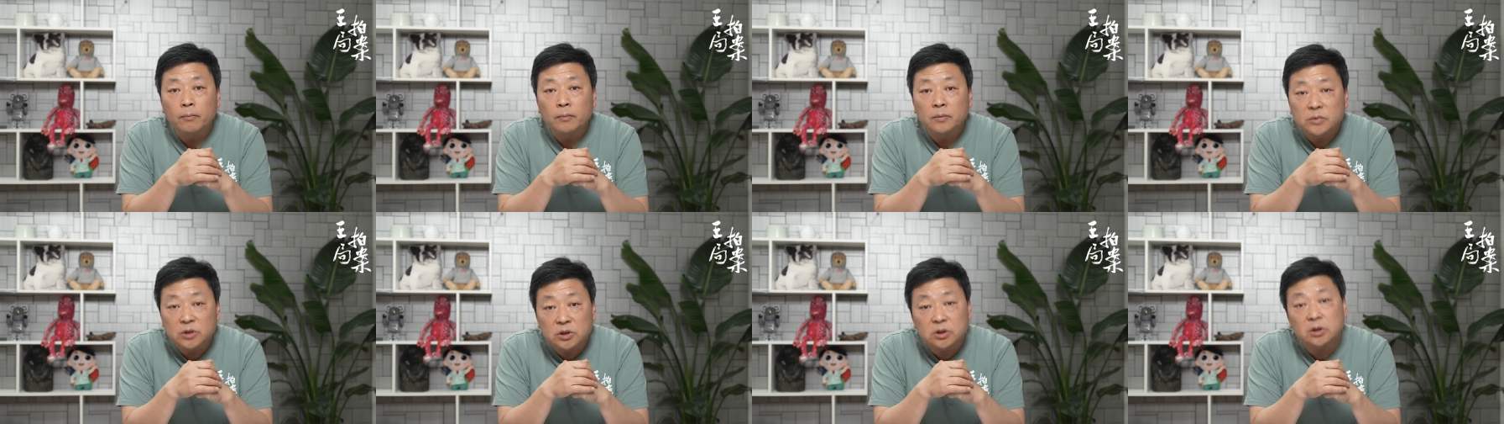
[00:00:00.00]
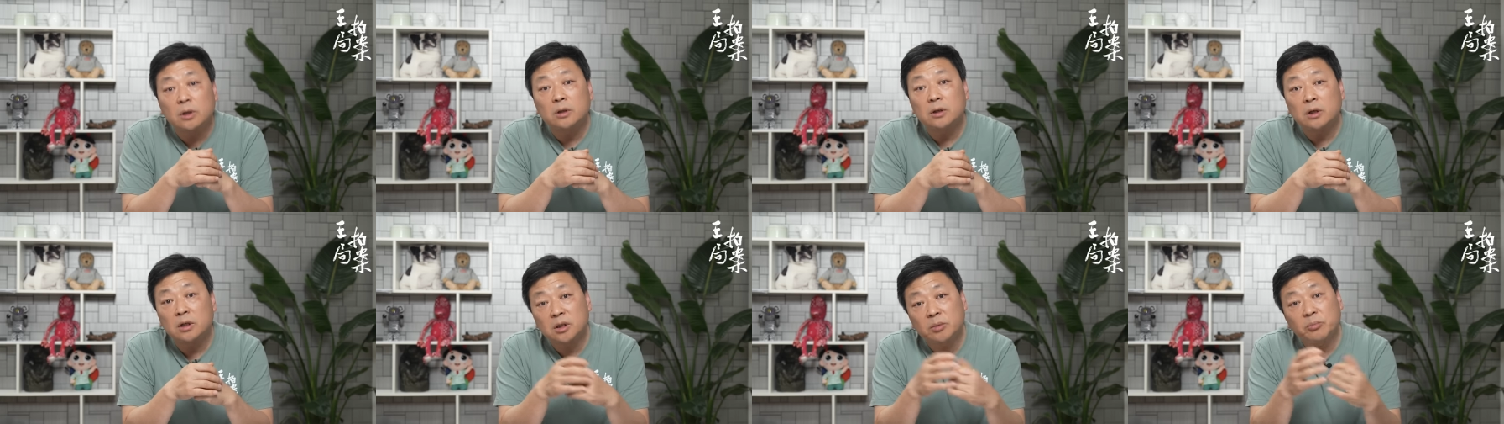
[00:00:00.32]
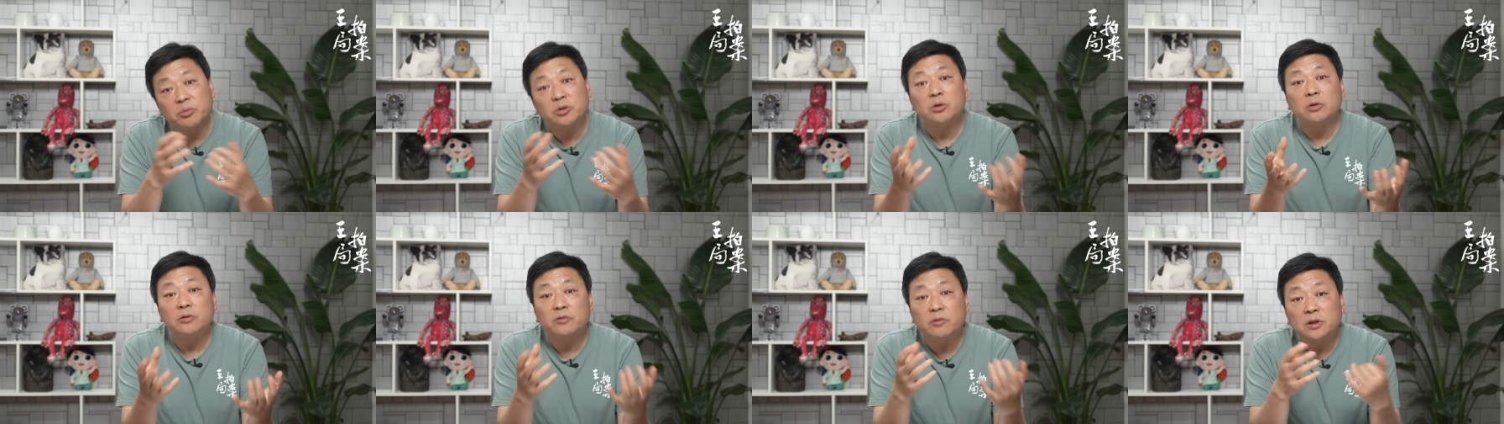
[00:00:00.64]
你想想，这不
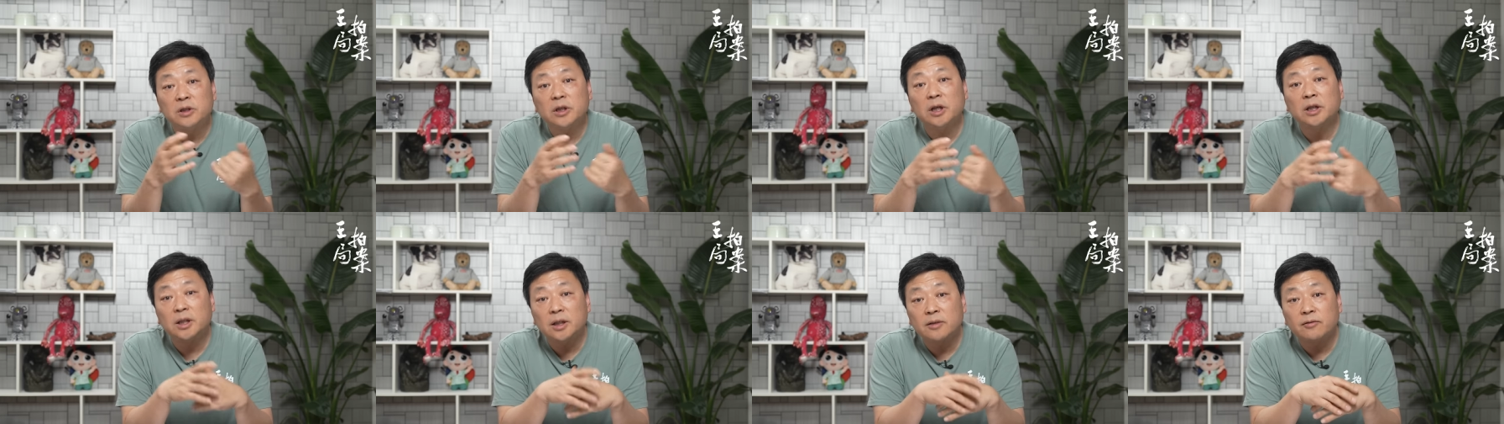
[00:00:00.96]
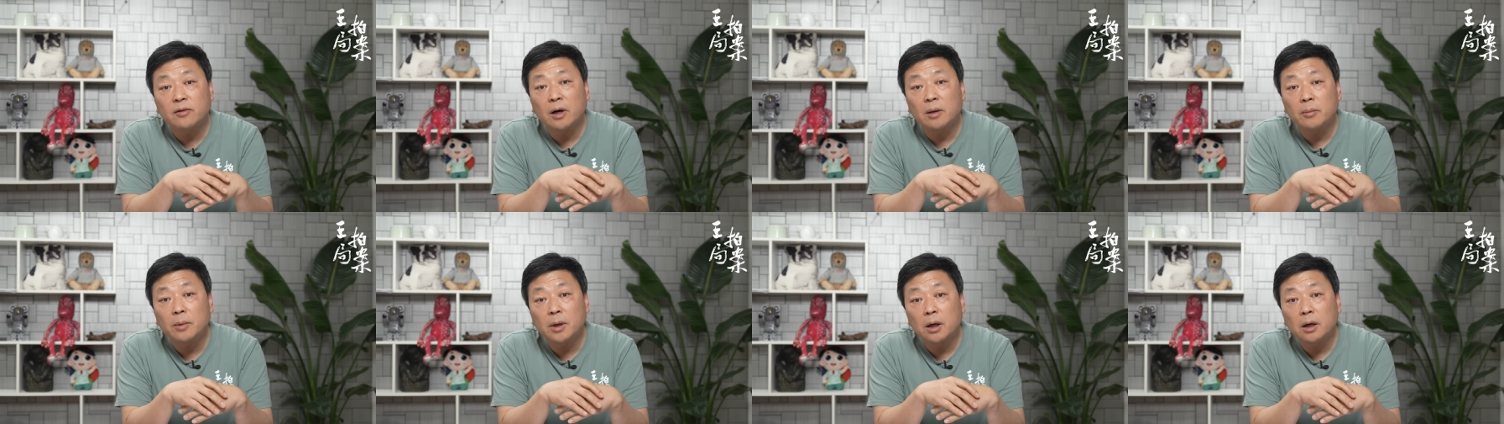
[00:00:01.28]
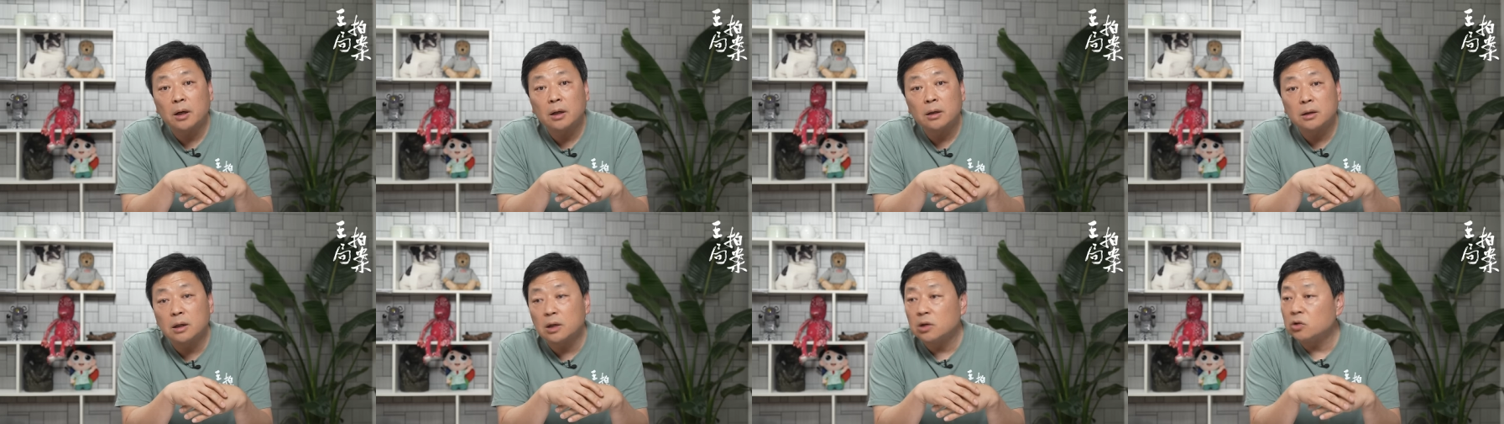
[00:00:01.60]
就是封建帝王吗？
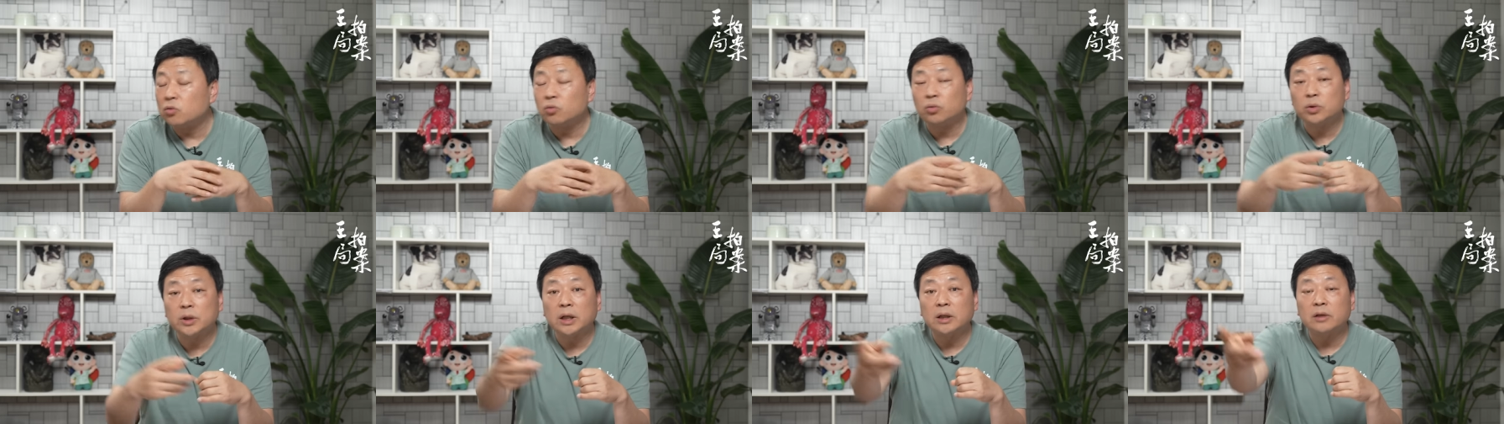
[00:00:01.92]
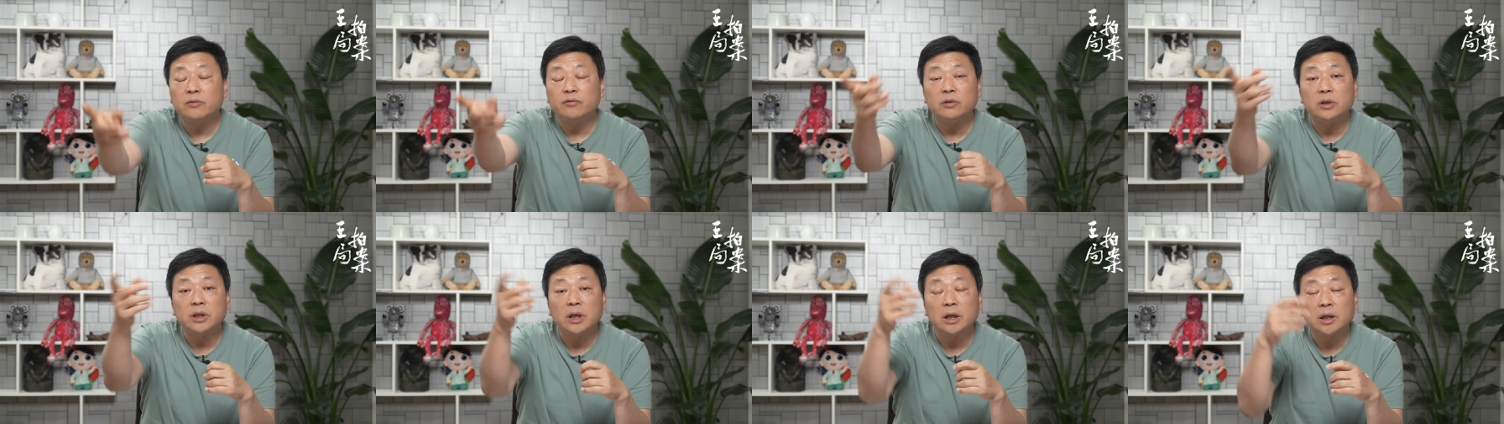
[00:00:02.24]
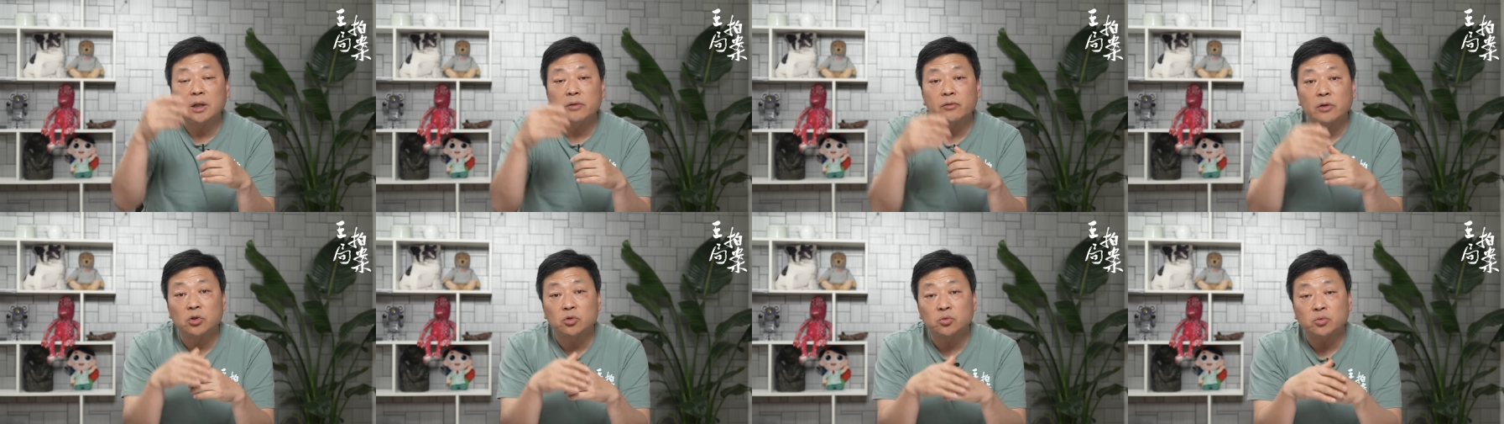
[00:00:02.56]
跟古代的封建
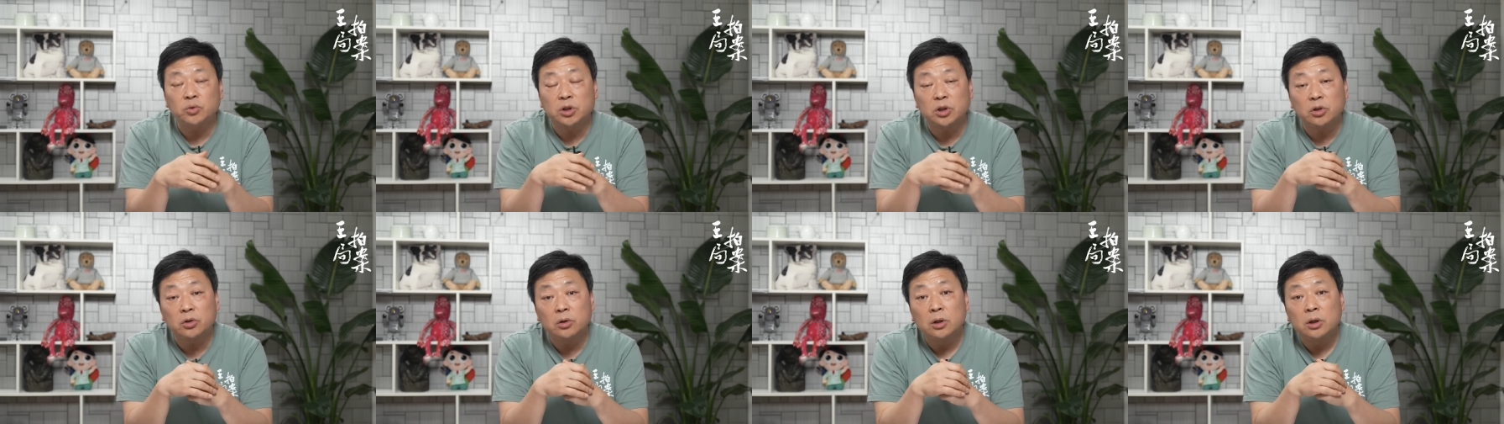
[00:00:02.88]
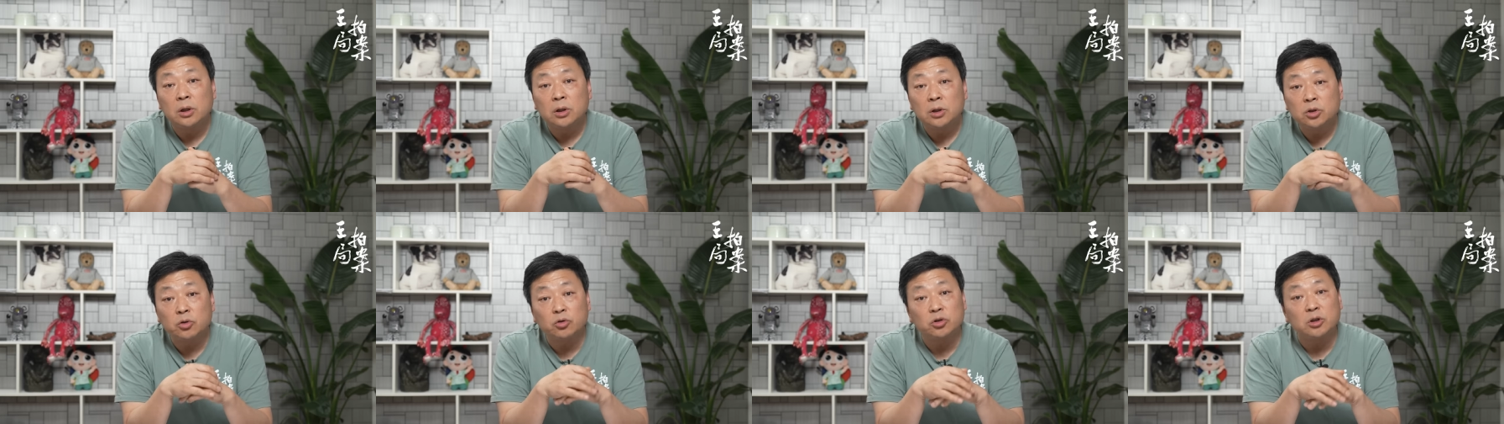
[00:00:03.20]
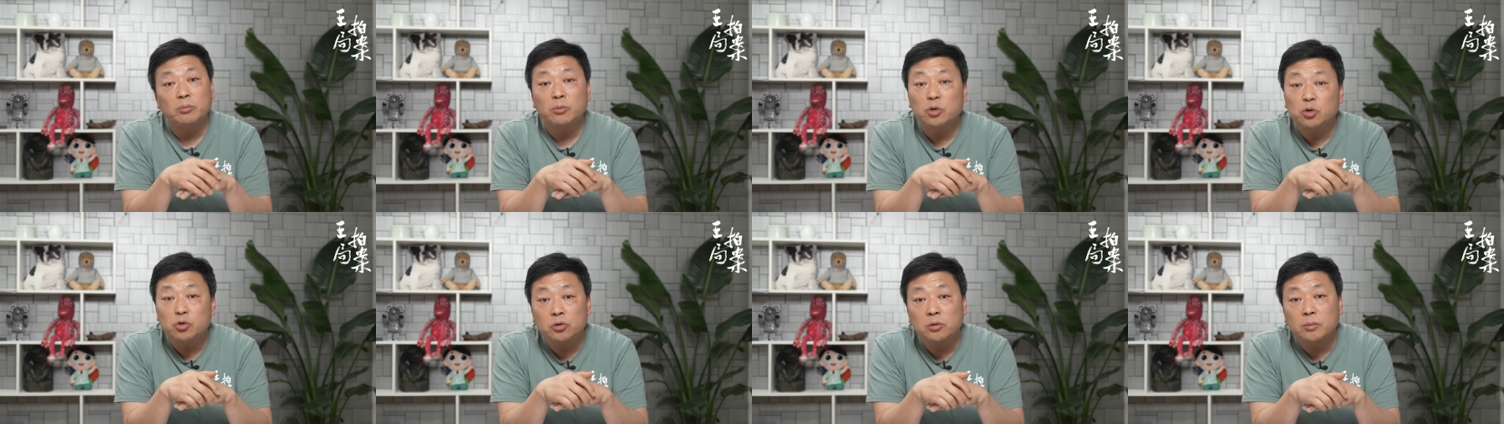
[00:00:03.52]
帝王出行有什
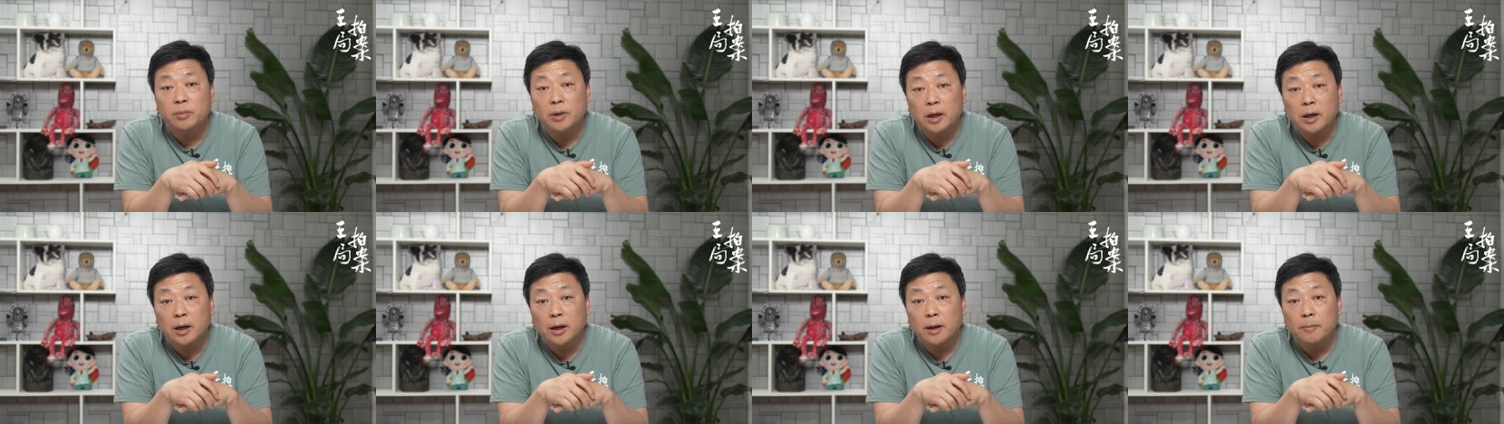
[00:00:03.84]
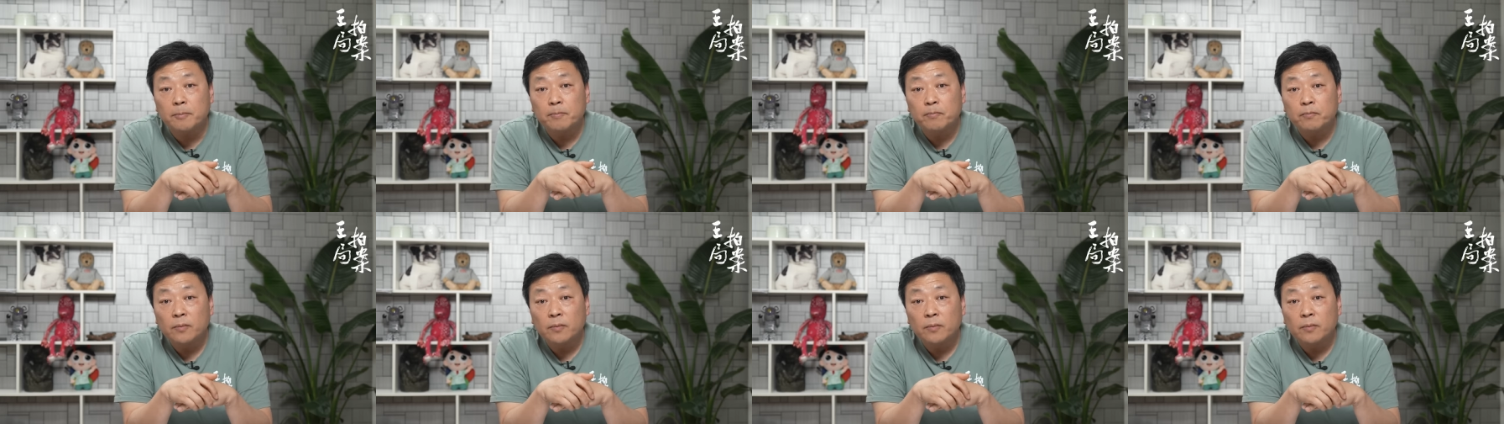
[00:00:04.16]
么区别啊？